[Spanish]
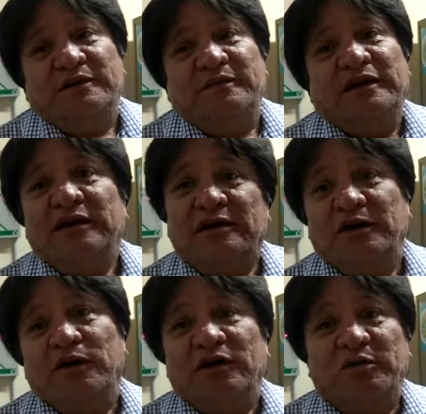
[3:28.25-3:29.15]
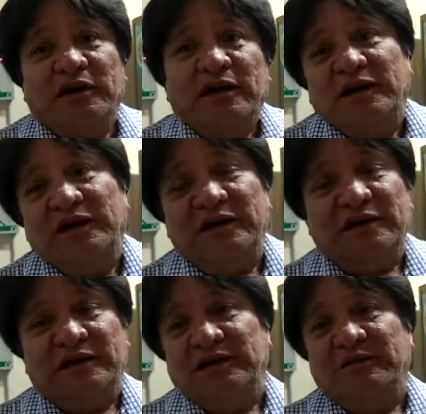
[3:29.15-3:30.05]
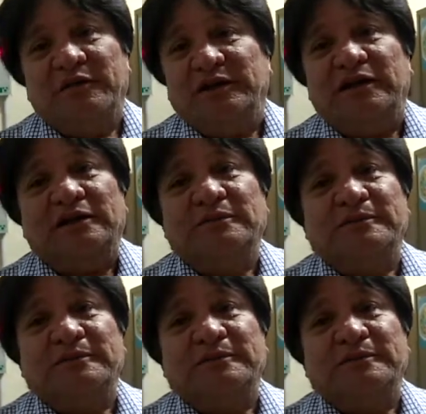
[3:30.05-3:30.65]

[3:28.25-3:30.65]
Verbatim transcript: más de resguardo para la gente que estamos mandando.